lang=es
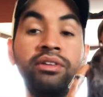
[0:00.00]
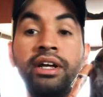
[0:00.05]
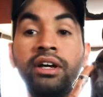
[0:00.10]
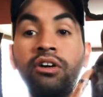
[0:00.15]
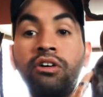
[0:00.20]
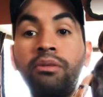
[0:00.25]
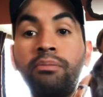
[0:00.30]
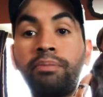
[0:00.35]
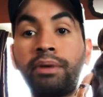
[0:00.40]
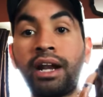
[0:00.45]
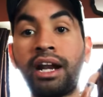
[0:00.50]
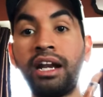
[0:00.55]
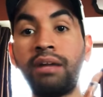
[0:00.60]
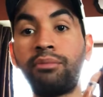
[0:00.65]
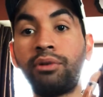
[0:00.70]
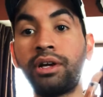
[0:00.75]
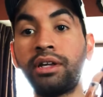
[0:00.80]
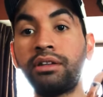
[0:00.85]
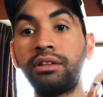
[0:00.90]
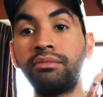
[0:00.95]
dudé en
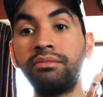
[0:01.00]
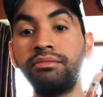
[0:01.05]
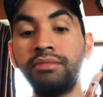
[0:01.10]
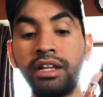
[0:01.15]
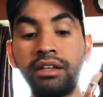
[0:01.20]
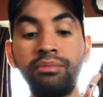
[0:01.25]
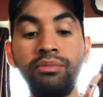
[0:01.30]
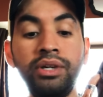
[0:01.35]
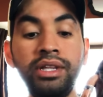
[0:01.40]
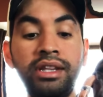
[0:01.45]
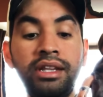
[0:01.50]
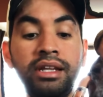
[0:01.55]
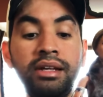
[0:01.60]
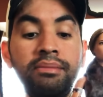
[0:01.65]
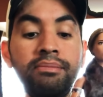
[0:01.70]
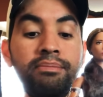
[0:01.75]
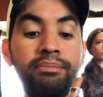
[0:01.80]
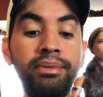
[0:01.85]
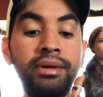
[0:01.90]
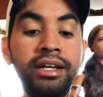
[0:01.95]
comprarla porque es muy
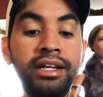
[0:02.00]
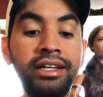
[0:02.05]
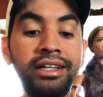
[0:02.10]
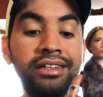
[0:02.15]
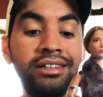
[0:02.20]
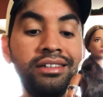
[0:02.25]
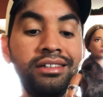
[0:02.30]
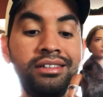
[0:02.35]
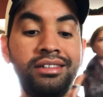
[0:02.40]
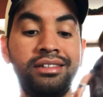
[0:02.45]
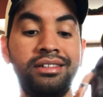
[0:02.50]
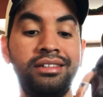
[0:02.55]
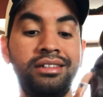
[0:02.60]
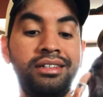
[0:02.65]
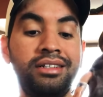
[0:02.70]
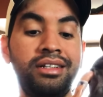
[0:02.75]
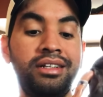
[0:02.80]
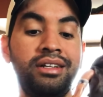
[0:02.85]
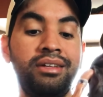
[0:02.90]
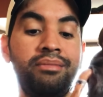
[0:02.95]
simple.
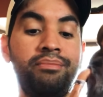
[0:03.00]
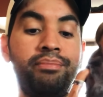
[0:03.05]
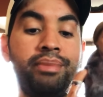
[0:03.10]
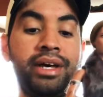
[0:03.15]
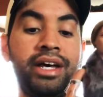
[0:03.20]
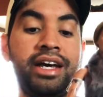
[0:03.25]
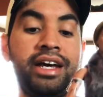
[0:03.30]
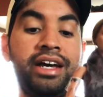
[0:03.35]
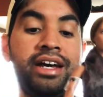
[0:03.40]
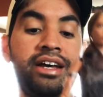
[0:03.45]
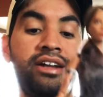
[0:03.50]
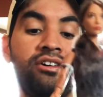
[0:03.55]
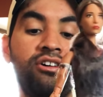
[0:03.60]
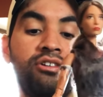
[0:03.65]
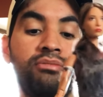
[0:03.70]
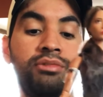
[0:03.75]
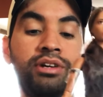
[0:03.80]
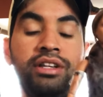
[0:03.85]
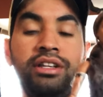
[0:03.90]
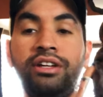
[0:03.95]

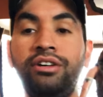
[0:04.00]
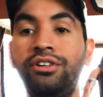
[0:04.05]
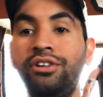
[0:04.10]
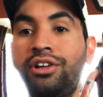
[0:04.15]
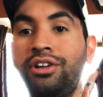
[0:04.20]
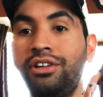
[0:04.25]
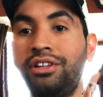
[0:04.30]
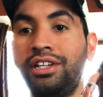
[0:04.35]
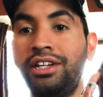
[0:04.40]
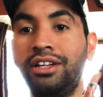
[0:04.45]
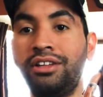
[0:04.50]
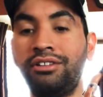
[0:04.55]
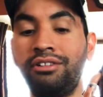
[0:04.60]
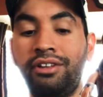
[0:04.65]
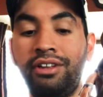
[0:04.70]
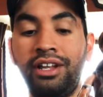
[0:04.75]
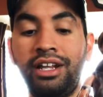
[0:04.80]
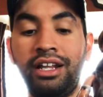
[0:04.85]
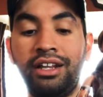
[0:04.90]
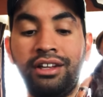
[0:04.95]
Pero como les digo, yo quiero tener
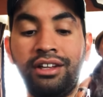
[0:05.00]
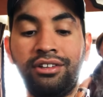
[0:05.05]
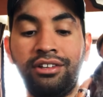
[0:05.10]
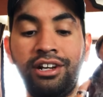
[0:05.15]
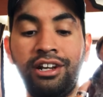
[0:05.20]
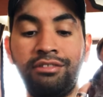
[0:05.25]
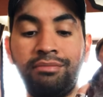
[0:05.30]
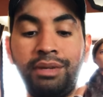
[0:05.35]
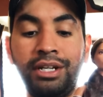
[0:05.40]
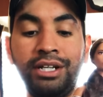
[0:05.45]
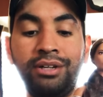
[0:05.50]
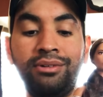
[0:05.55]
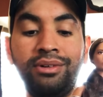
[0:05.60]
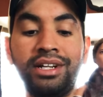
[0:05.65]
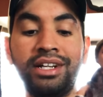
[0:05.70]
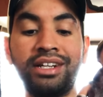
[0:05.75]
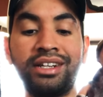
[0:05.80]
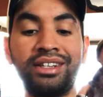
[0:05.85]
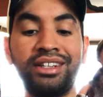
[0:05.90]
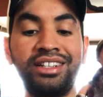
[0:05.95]
todas, todas las
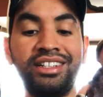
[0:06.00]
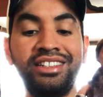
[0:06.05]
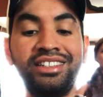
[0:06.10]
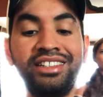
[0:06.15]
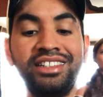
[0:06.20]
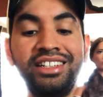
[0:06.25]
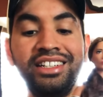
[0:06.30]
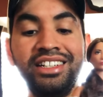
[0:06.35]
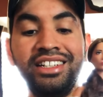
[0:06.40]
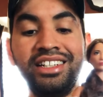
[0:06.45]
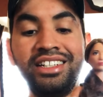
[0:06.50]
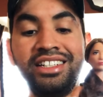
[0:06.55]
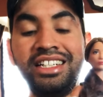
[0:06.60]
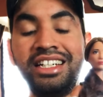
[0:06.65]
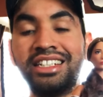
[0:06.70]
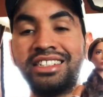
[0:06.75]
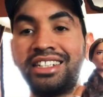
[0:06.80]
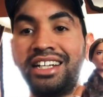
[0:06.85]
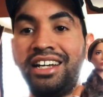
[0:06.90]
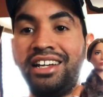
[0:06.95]
películas.
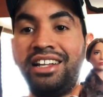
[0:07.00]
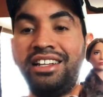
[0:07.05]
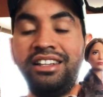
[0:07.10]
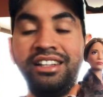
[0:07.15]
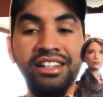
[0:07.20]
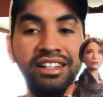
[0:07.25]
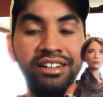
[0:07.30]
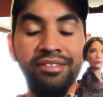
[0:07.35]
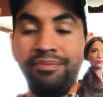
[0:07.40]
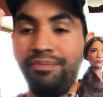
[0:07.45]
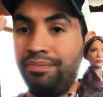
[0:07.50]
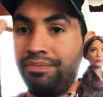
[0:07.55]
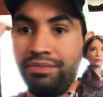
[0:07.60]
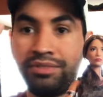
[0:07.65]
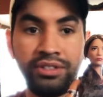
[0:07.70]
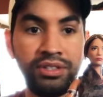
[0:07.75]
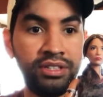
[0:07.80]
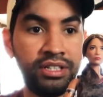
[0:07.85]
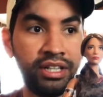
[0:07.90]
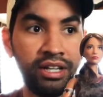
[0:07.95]
ya sea,
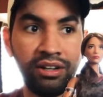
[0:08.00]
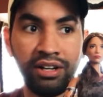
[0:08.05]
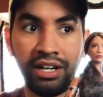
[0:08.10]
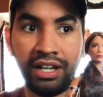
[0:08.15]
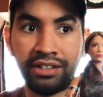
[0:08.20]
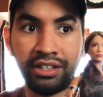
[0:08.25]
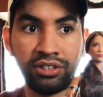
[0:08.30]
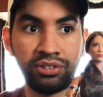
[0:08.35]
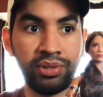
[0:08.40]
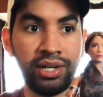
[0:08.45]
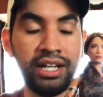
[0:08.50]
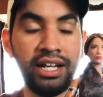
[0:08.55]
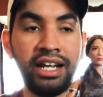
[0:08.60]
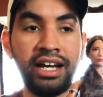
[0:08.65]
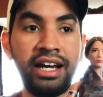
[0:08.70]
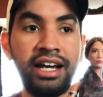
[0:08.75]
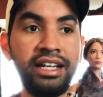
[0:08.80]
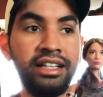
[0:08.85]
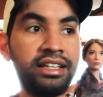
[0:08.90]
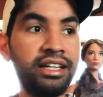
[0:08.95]
tengo las de
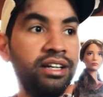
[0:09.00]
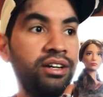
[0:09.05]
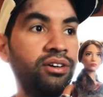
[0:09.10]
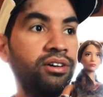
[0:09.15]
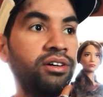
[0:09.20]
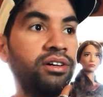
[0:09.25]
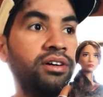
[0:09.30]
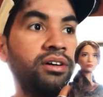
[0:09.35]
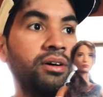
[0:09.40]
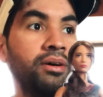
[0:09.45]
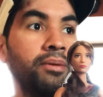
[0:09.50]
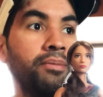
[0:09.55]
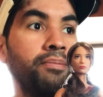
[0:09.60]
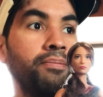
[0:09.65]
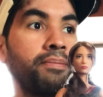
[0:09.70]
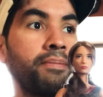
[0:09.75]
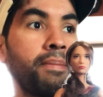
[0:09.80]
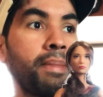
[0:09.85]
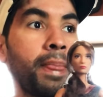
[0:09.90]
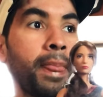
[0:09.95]
Twilight, tengo
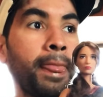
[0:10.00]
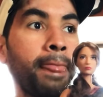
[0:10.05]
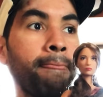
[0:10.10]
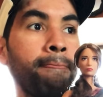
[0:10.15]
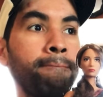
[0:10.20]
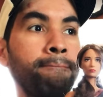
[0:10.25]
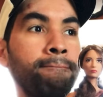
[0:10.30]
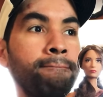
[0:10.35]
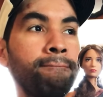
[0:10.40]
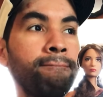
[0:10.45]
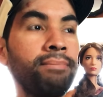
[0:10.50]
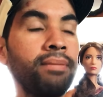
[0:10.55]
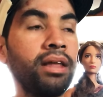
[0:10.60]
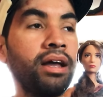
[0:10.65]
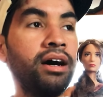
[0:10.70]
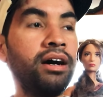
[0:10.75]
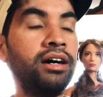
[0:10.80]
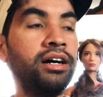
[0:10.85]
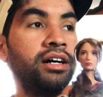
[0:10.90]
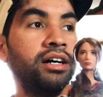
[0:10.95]

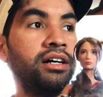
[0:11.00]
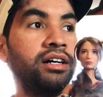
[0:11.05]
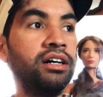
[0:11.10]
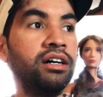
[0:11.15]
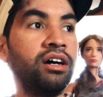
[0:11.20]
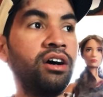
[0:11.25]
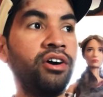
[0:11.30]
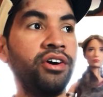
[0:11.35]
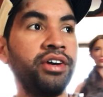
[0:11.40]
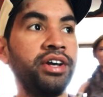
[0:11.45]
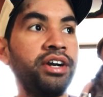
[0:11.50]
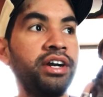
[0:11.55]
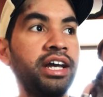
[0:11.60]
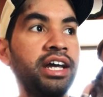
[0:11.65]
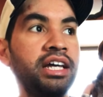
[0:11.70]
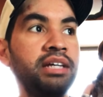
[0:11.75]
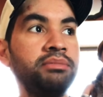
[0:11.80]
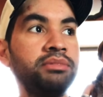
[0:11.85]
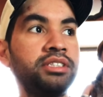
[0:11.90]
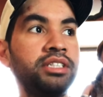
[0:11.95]
ah, Hunger
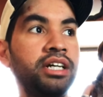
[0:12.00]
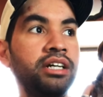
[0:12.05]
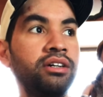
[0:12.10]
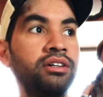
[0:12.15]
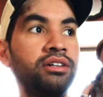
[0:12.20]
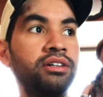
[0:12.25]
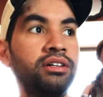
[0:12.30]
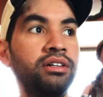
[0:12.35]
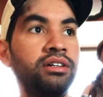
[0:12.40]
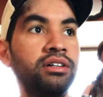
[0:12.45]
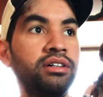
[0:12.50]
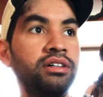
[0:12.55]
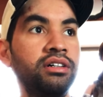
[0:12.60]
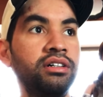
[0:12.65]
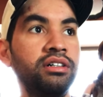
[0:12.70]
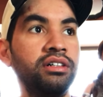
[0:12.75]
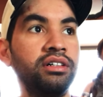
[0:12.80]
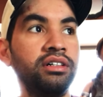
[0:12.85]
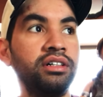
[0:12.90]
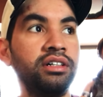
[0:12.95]
Games,
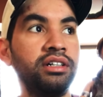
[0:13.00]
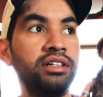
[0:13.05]
tengo